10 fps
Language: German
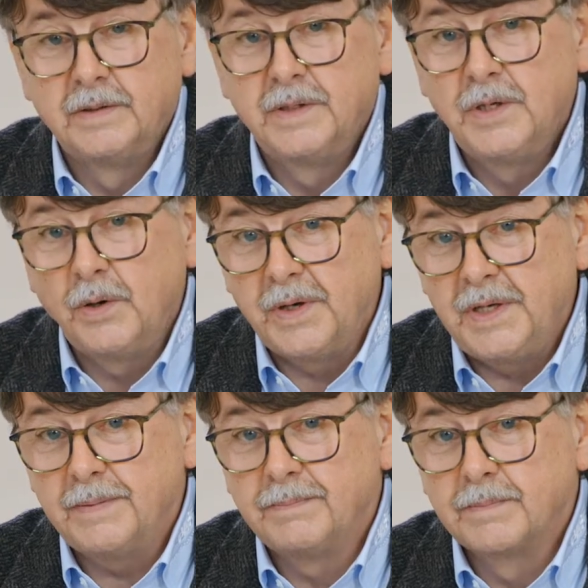
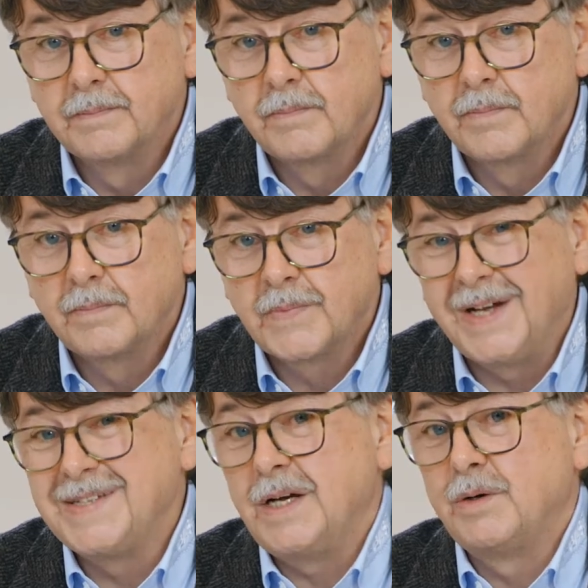Neu, und da
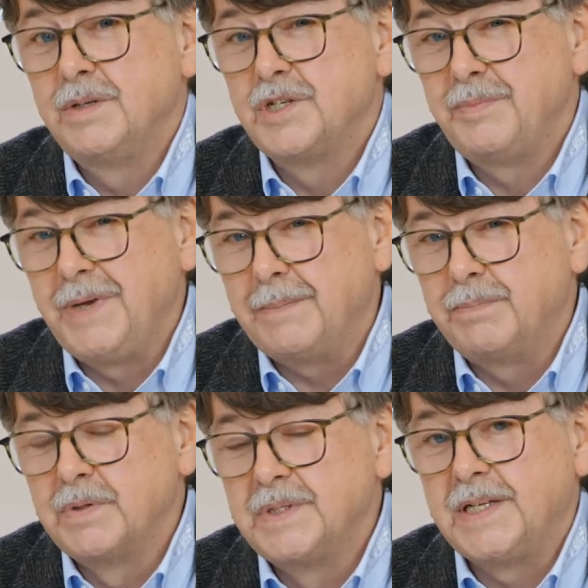ist auch eine
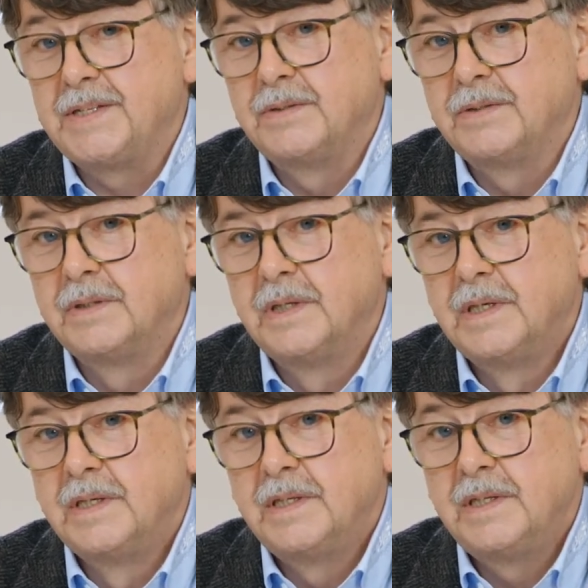Schwerpunktsetzung,
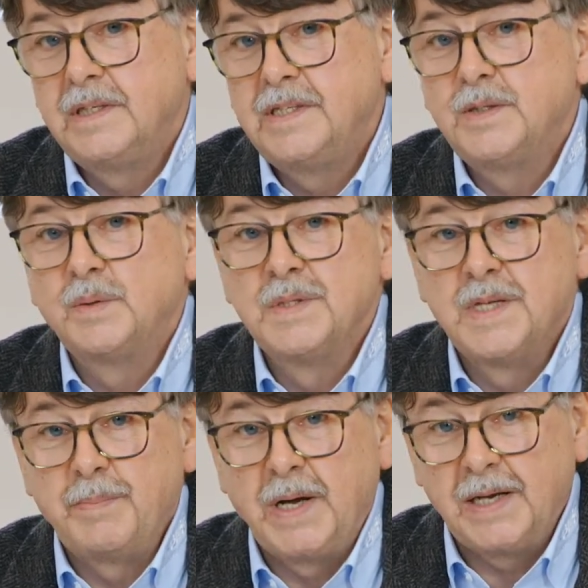ist
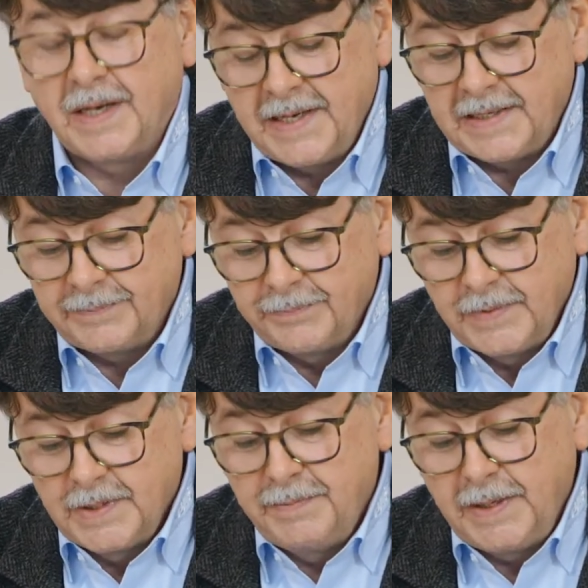unser Balaya.
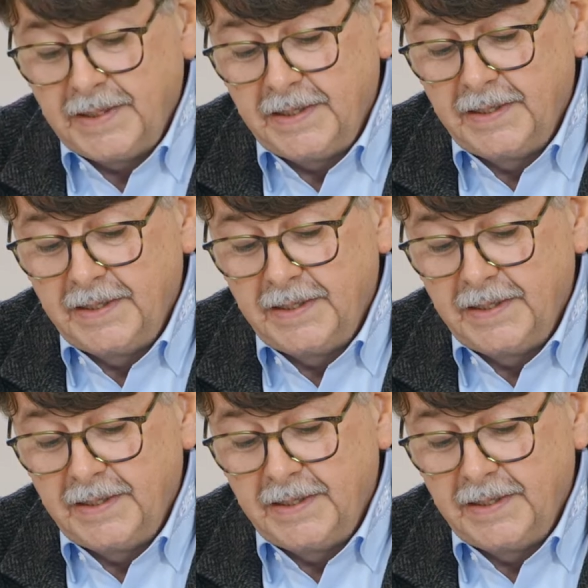Das werde ich